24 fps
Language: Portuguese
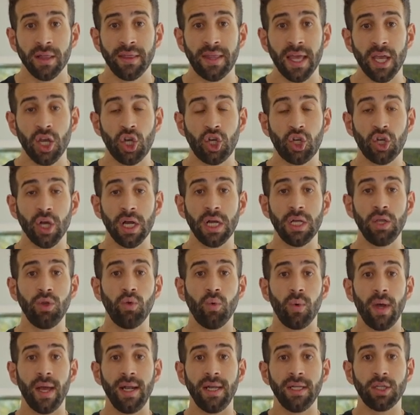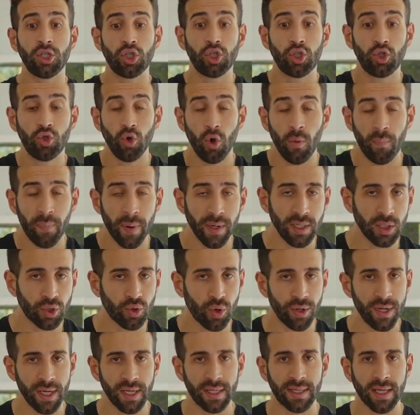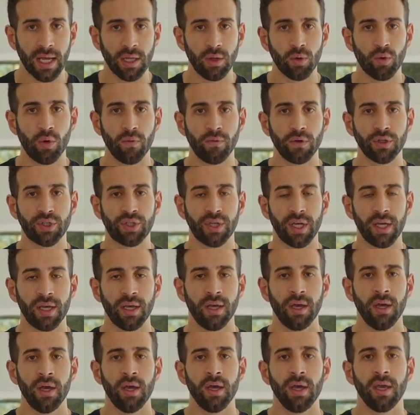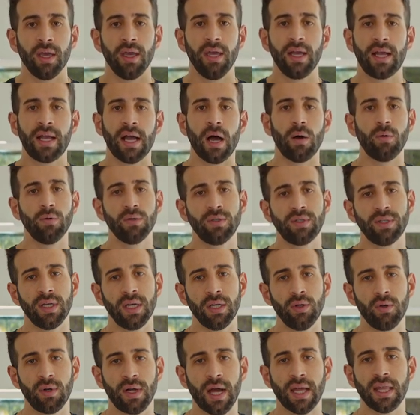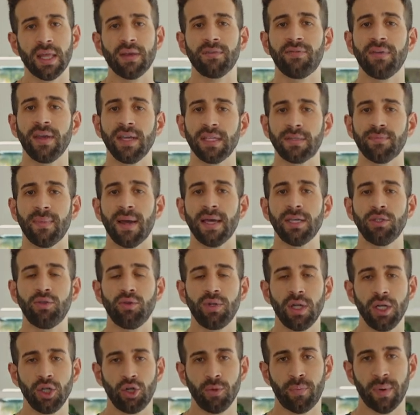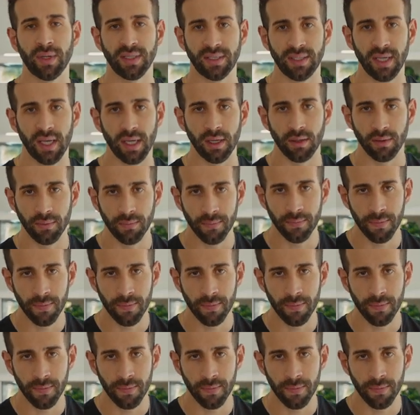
deixando ele super desconectado com você e causando cada vez mais durante o passeio.